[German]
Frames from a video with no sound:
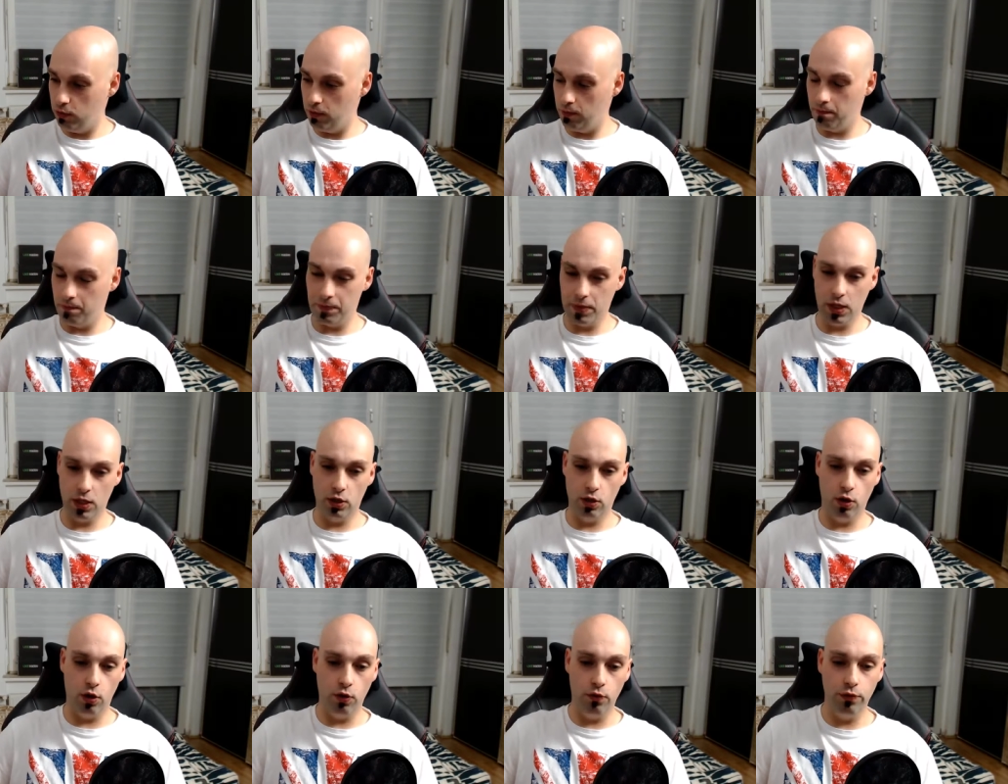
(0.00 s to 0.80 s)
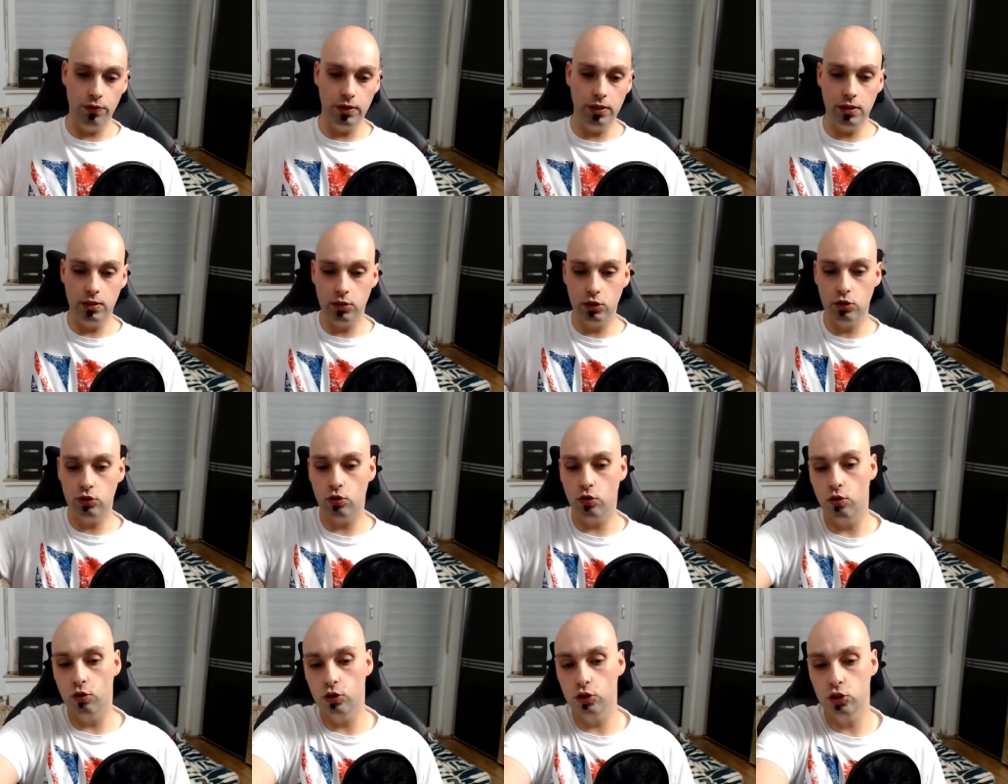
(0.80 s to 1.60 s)
Ich hoffe, ihr,
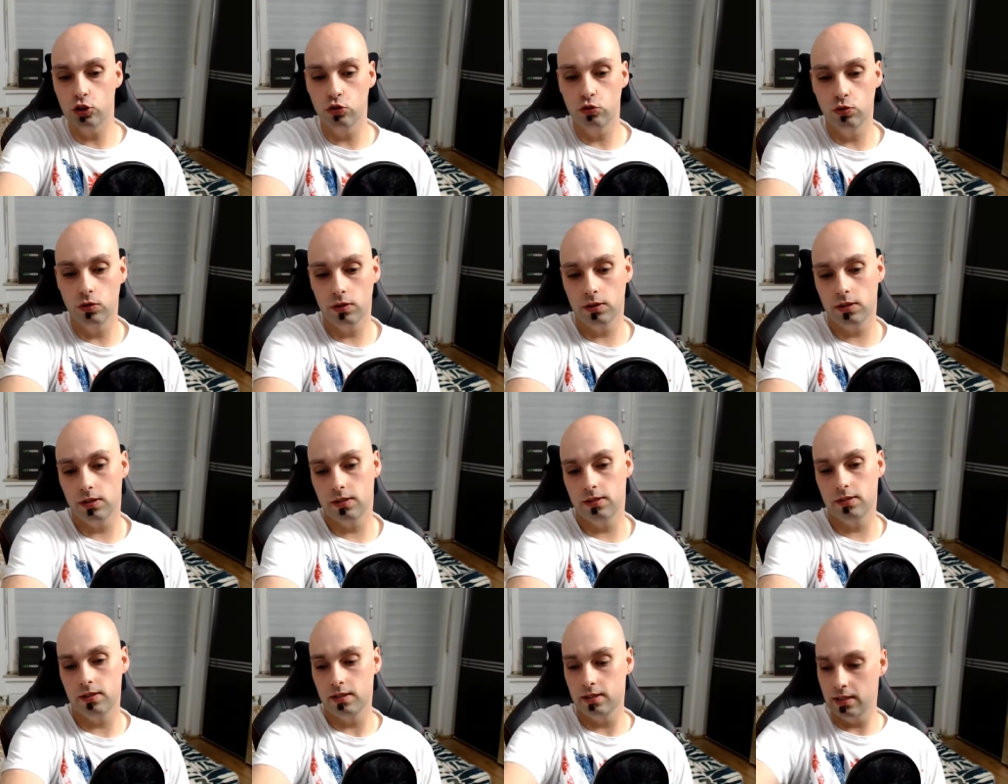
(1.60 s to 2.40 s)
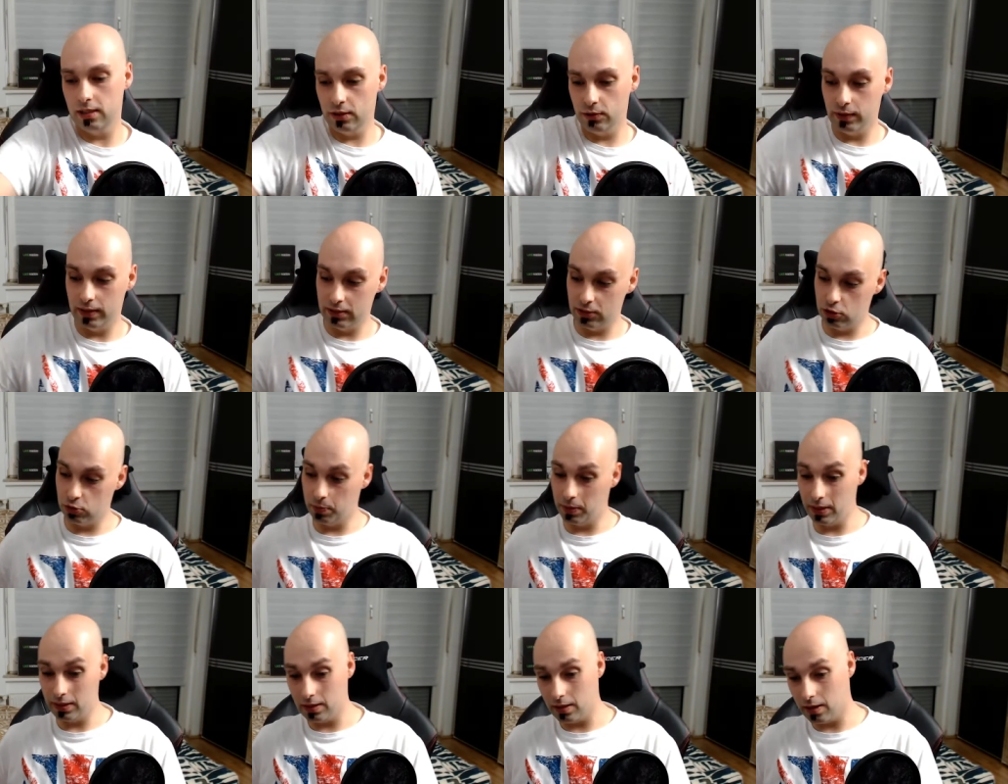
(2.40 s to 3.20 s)
euch stört das dann nicht, wenn es
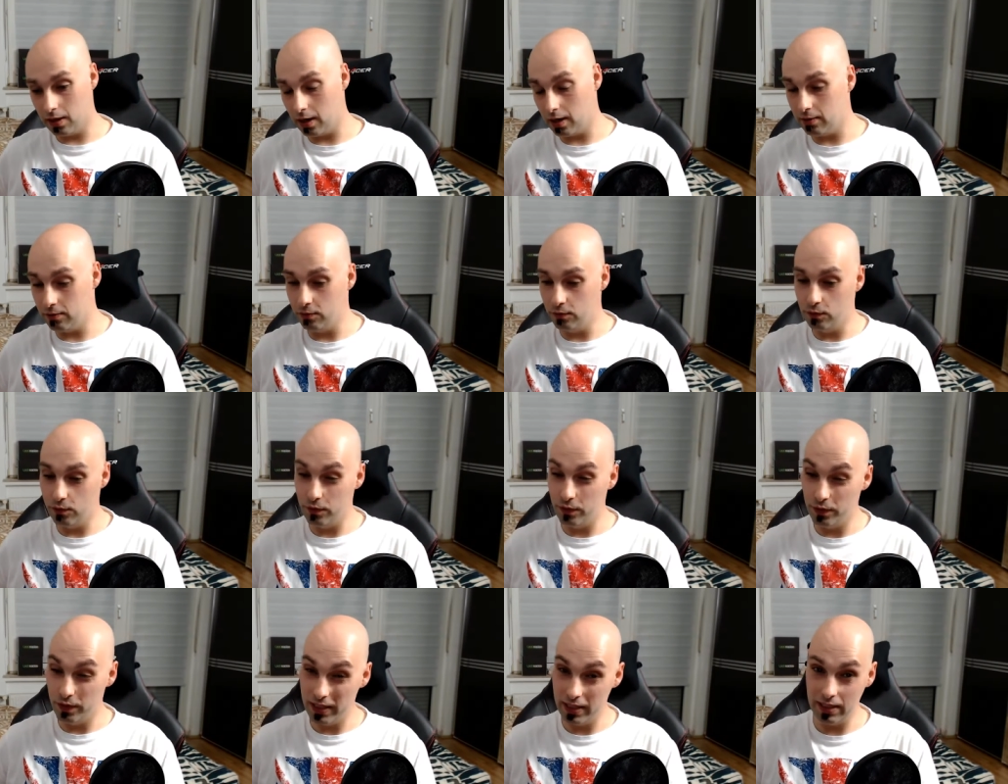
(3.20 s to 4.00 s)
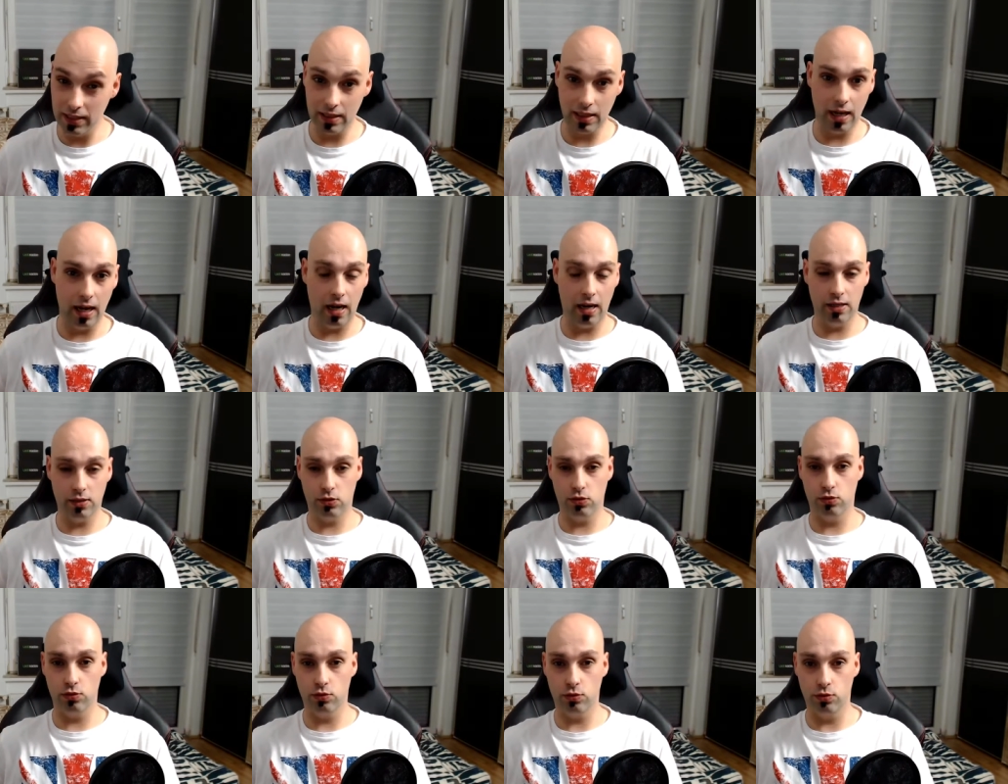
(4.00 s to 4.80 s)
später ein wenig
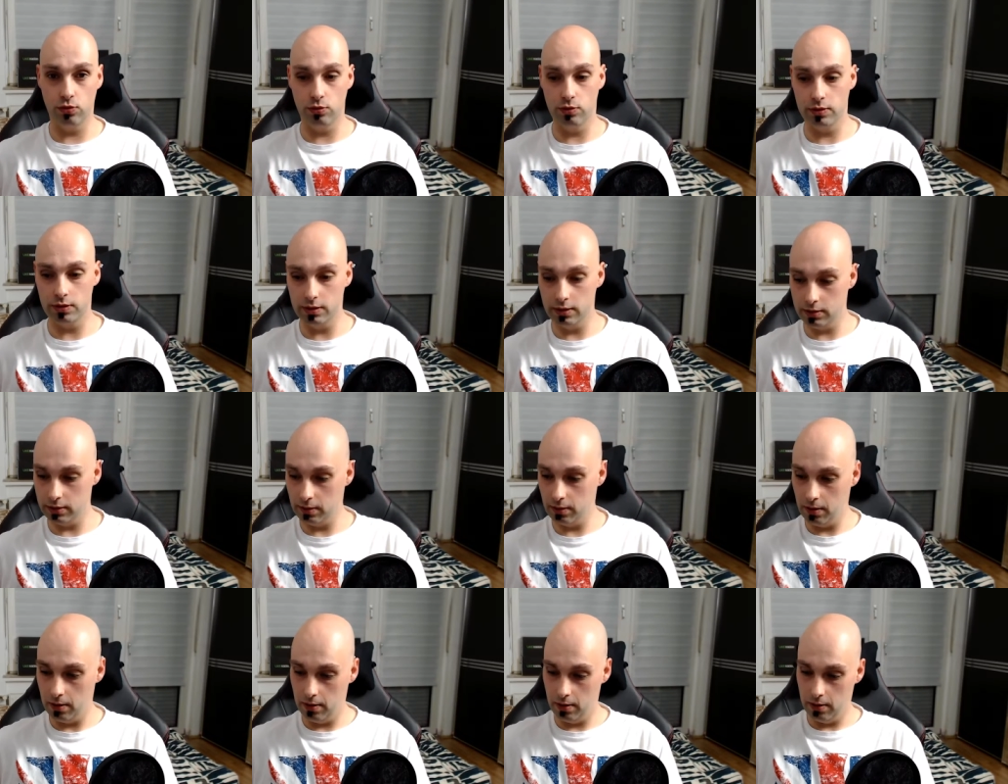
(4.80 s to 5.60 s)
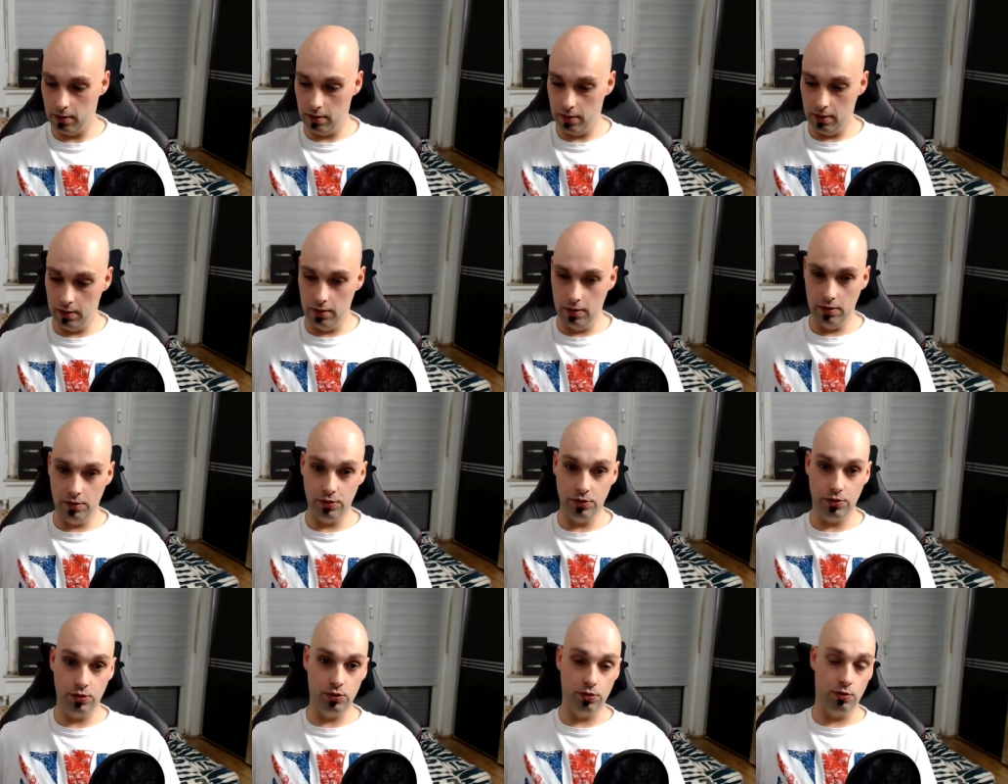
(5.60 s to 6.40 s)
asynchron ist.
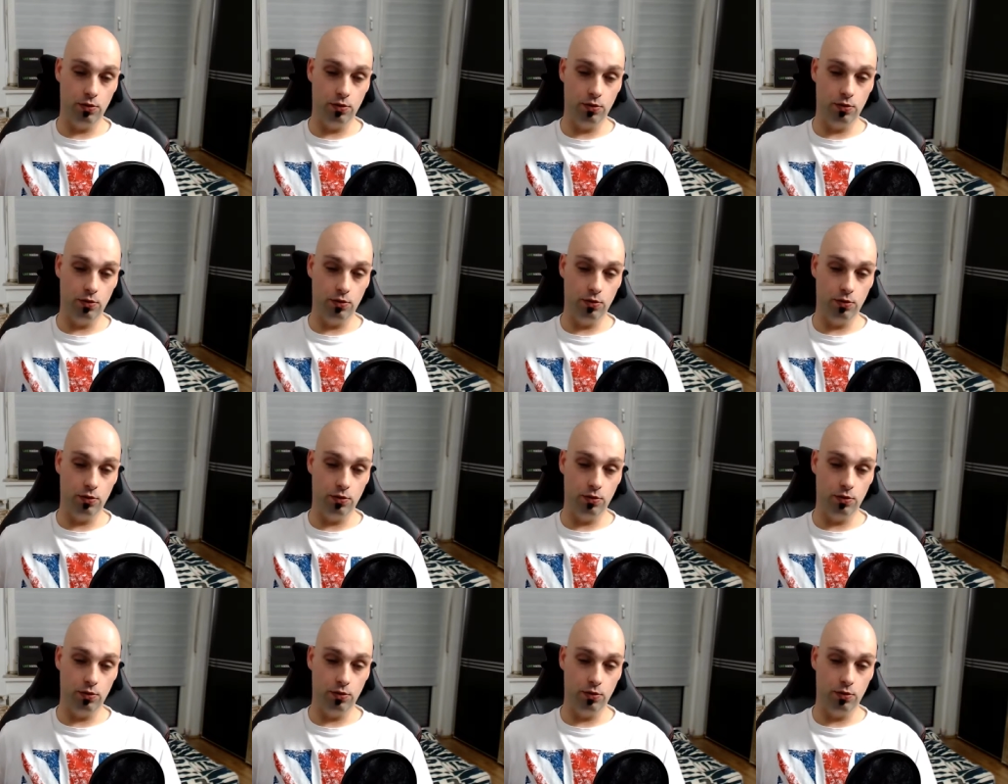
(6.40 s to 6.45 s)
So.